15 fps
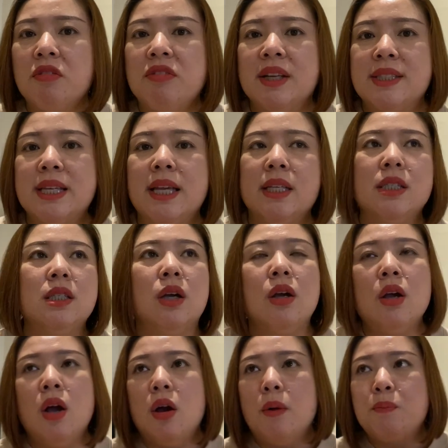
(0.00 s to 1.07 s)
费在一些。
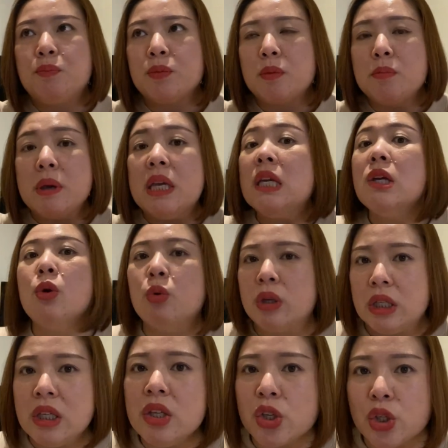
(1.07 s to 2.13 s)
嗯，没有
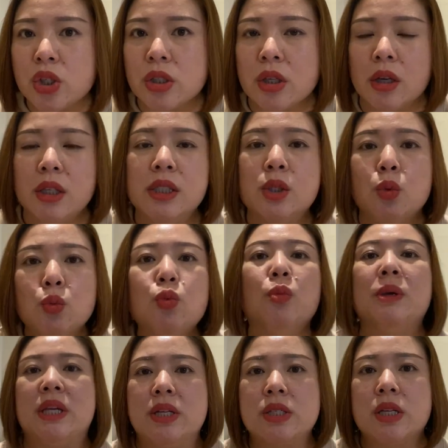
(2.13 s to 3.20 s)
意识的一些物
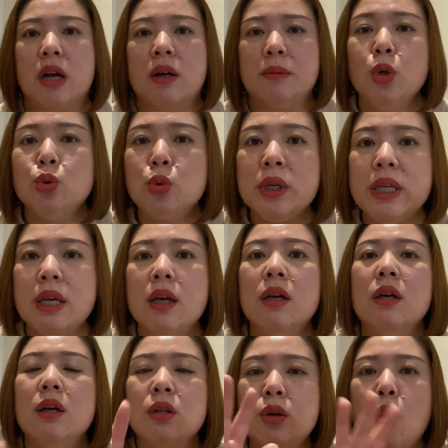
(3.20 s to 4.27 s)
品上，所以
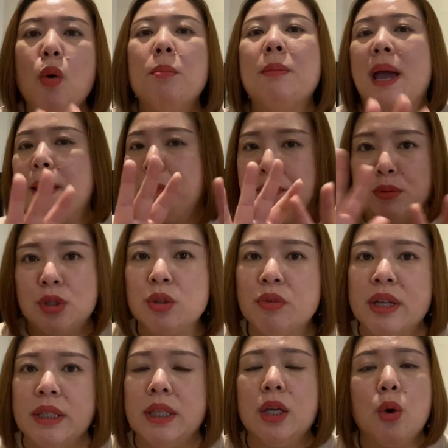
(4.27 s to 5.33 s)
购买不是
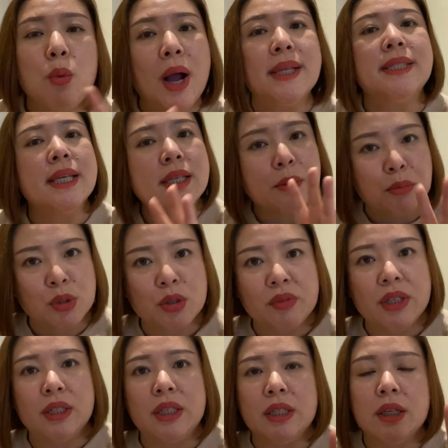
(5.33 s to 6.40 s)
问题，花钱也不是
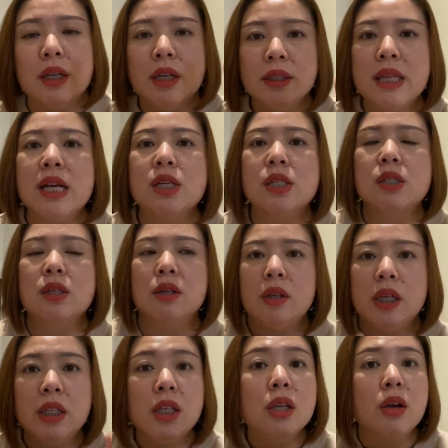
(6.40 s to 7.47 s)
问题，但是
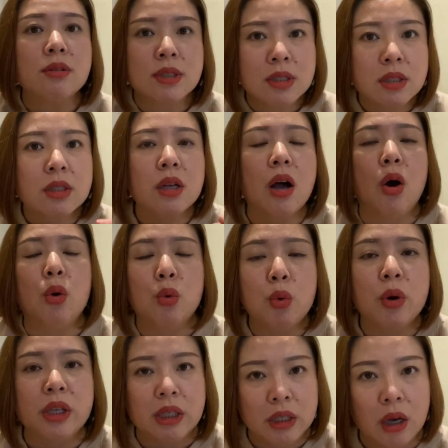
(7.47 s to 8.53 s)
一定要思考
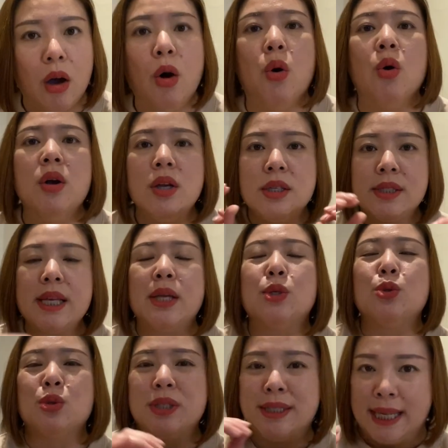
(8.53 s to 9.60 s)
过以后再
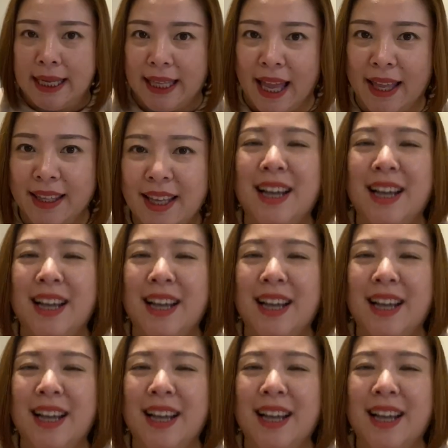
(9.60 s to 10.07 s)
去下单，